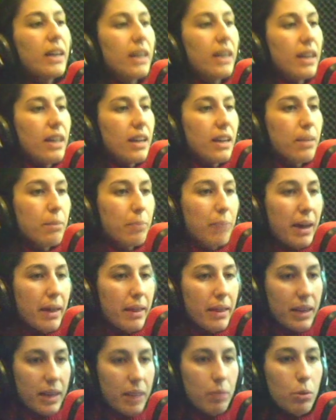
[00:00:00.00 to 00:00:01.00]
Eh,
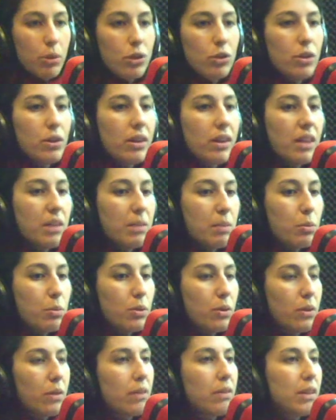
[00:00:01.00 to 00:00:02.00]
parece que el proyecto
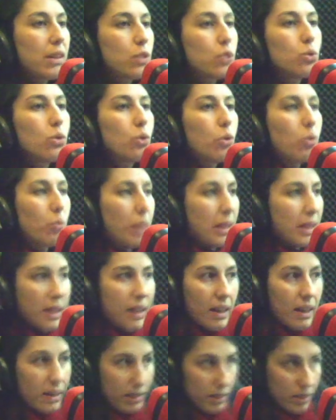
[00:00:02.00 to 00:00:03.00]
15m.cc es un
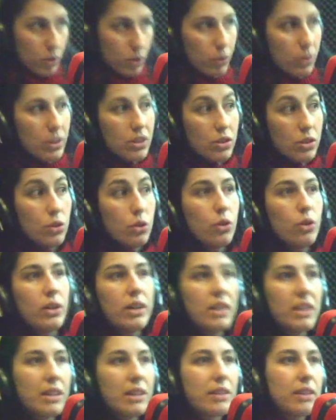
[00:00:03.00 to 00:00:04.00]
documental. Entonces, no,
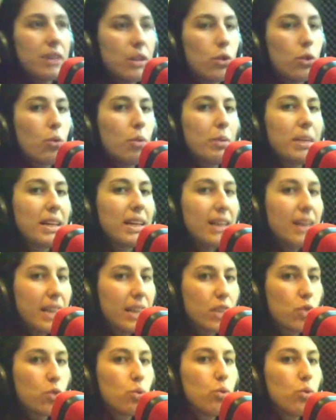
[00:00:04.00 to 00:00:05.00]
el documental
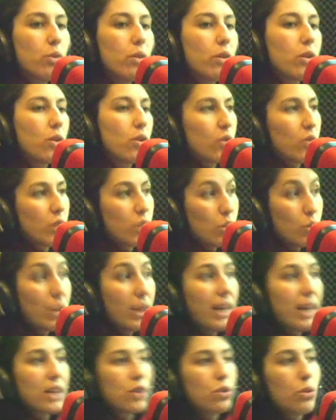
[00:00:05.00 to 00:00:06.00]
es, uno de lo, es
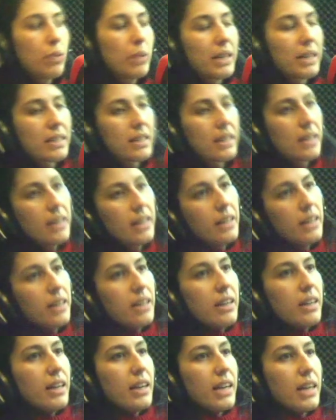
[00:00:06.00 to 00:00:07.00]
una de las obras.
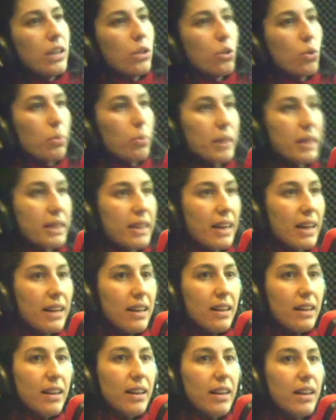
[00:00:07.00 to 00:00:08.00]
El
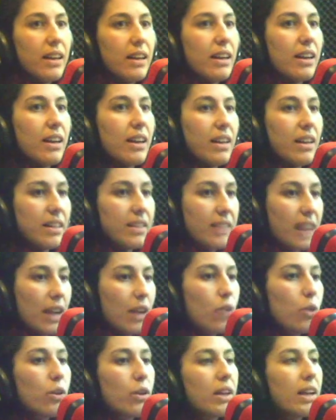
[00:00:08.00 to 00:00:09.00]
documental eh,
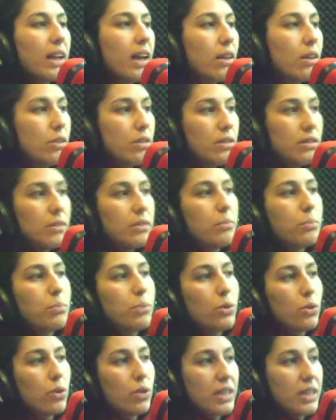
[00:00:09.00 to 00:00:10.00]
estará coordinado
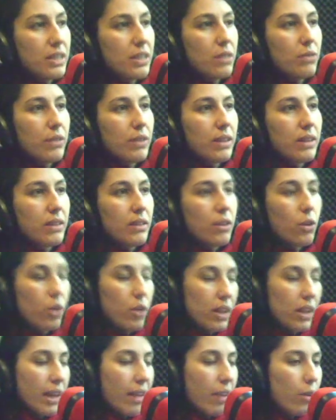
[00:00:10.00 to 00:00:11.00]
por Estefan,
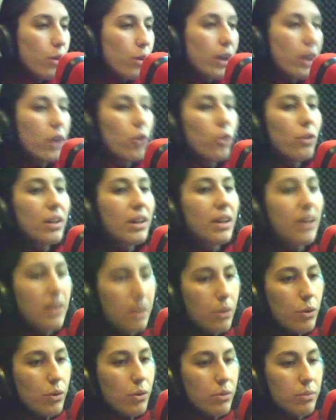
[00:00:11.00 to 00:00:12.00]
coordinado que no
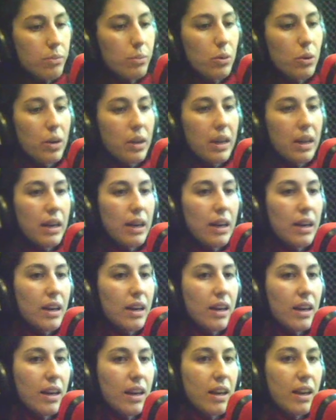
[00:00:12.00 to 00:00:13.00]
dirigido,
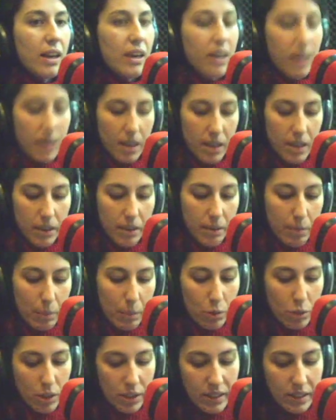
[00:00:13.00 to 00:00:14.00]
porque eh,
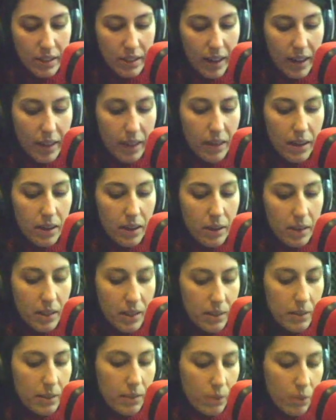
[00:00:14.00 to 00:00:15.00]
vamos a intentar hacer
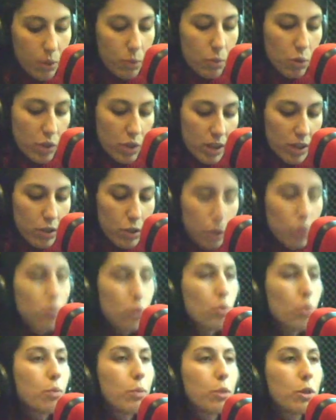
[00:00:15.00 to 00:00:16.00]
como os he dicho,
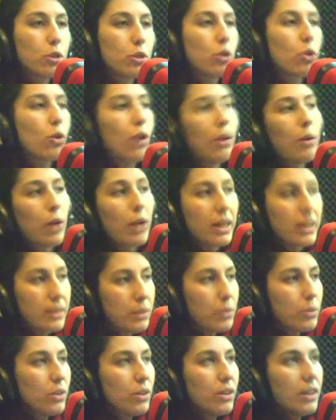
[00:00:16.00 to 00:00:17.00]
es un proyecto
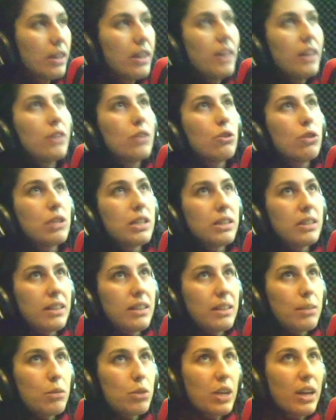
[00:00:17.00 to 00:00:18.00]
colaborativo, entonces
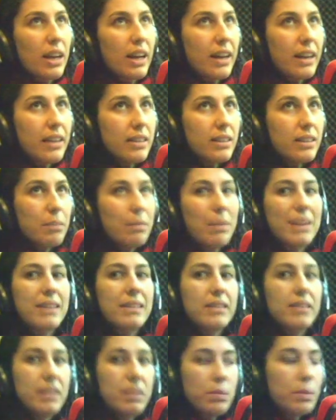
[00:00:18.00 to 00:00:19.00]
intentamos que la gente
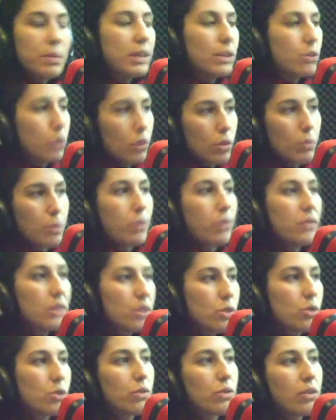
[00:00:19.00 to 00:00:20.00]
participe de todo el
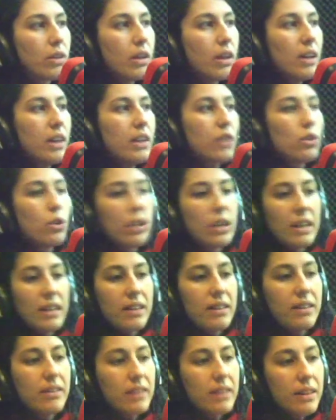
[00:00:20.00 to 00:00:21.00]
proceso. Eso
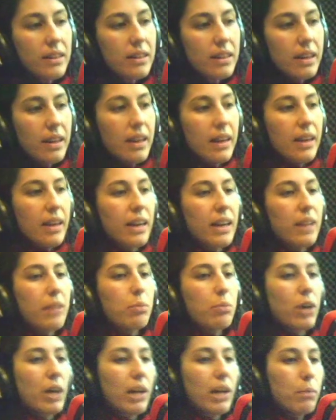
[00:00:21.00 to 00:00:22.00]
quiere decir que,
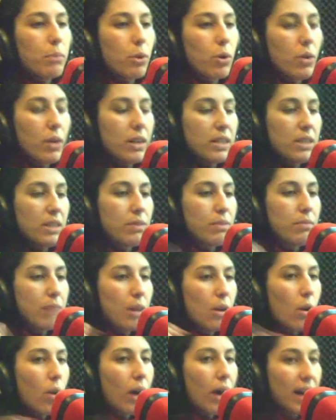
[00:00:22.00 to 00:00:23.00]
por ejemplo, Estefan va
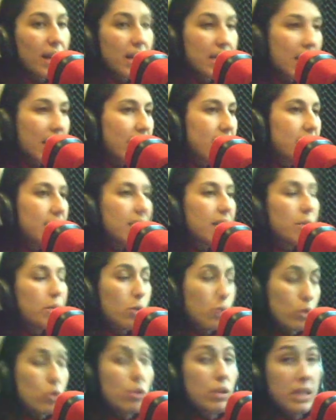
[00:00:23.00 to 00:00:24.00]
a colgar la escaleta,
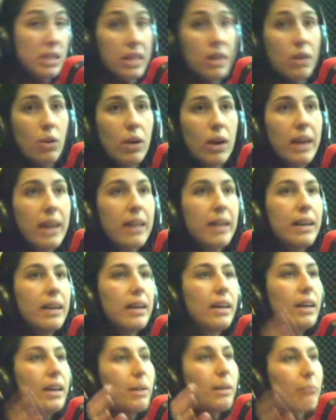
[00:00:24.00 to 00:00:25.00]
bueno, de hecho ya está colgada,
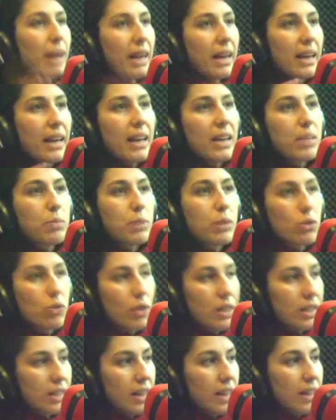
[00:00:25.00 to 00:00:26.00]
para que las
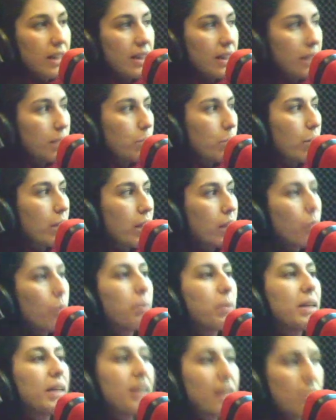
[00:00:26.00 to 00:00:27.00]
personas que quieran puedan
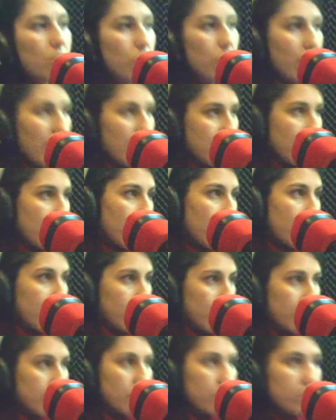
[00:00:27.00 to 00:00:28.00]
opinar sobre la
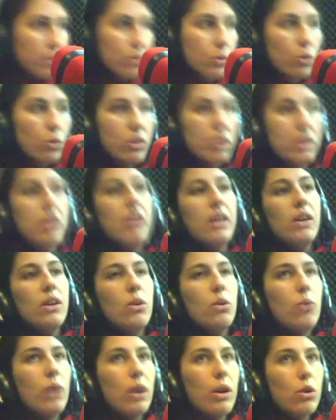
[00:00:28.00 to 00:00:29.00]
escaleta. Entonces,
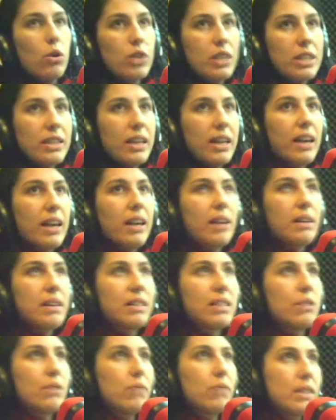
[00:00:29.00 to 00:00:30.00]
una cosa es que
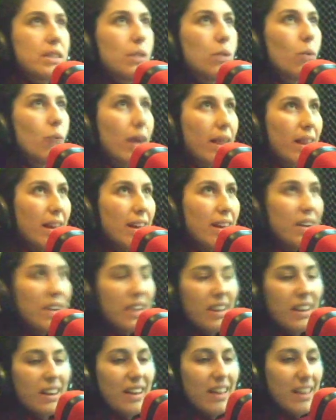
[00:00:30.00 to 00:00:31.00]
Estefan se guarda
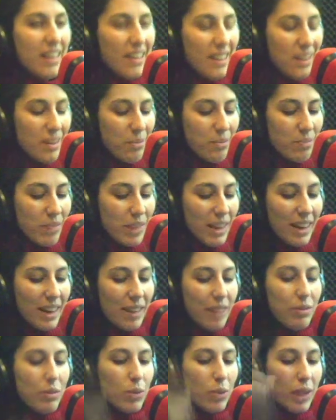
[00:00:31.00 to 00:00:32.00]
eh,
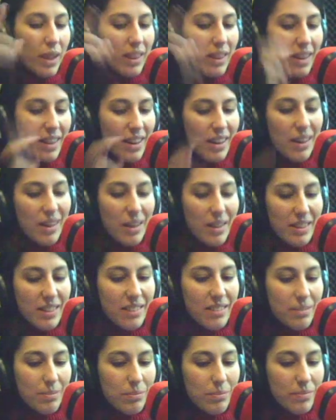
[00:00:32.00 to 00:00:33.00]
la figura
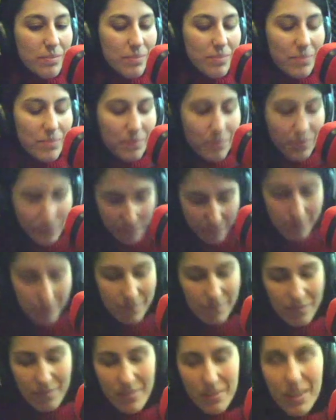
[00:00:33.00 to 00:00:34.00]
de... Mm,
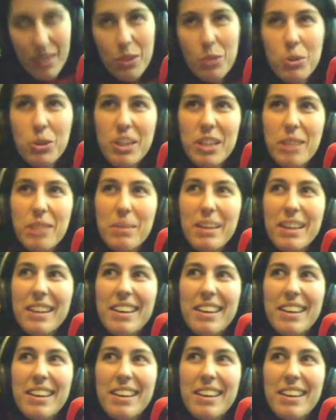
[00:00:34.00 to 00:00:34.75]
¿cómo se llama?